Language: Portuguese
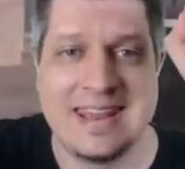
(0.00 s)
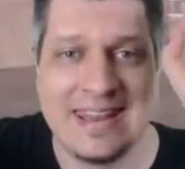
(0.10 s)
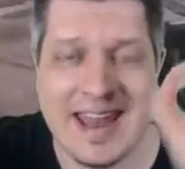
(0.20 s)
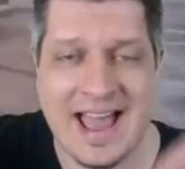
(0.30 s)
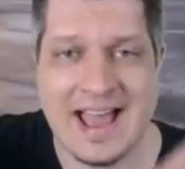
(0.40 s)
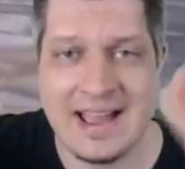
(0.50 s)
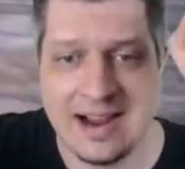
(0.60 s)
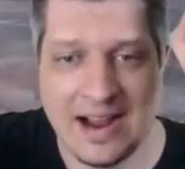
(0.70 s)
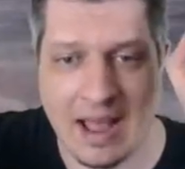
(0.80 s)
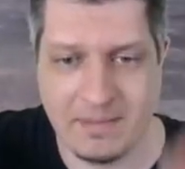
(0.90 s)
na
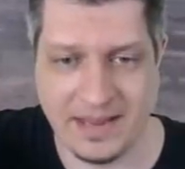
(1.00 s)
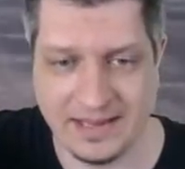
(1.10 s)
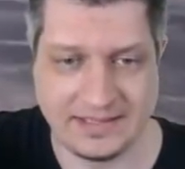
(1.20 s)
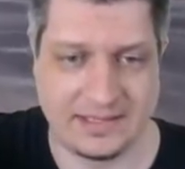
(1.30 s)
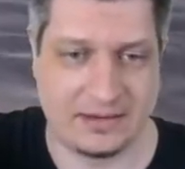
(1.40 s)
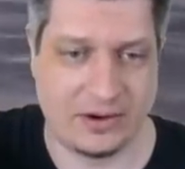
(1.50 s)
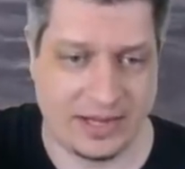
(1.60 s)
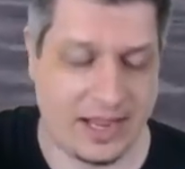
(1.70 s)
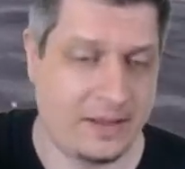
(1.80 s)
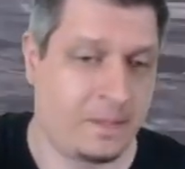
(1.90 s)
cabeça,
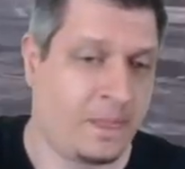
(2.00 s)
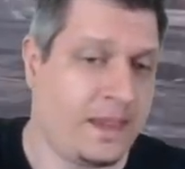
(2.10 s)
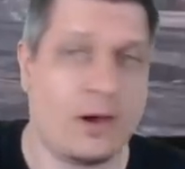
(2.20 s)
ok? Em